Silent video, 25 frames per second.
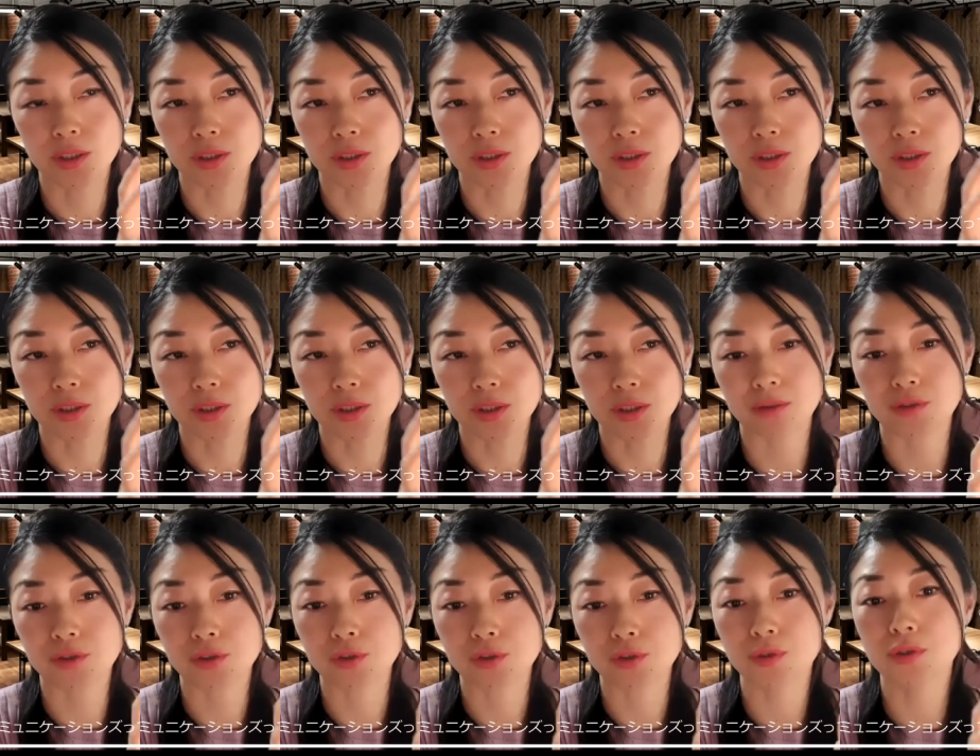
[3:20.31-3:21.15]

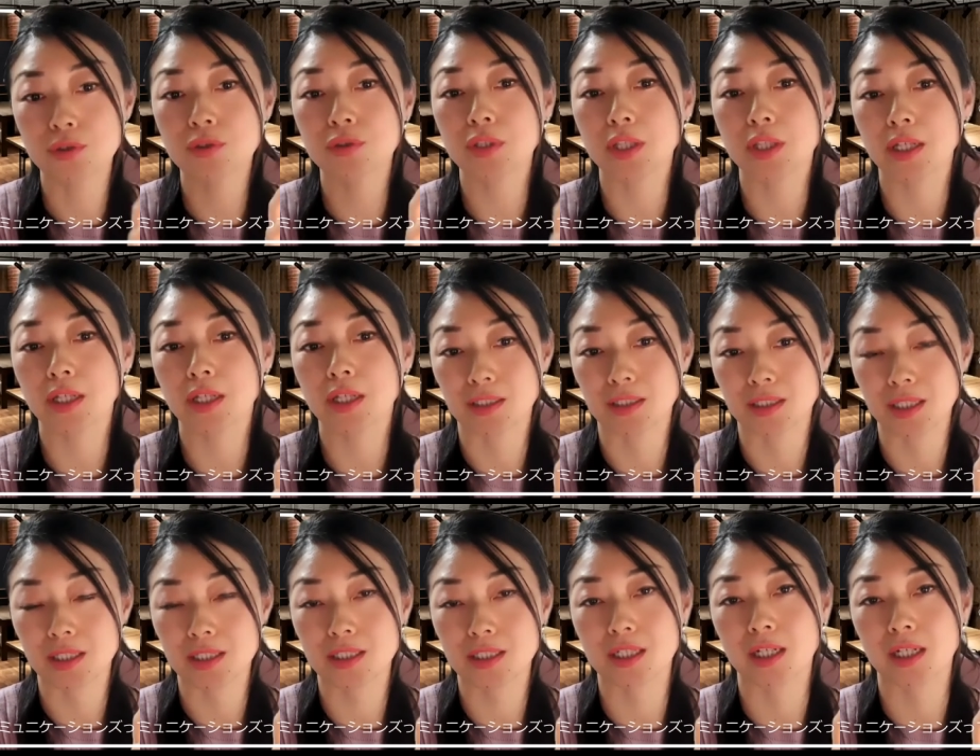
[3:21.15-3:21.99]
2019年から
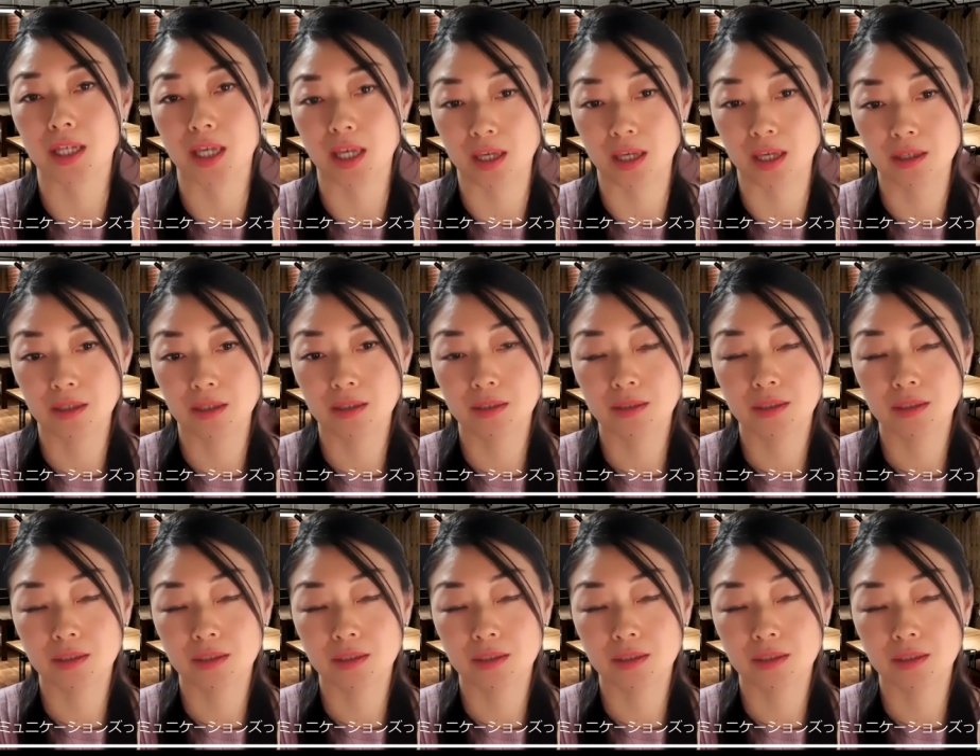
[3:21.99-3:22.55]
立ち上げ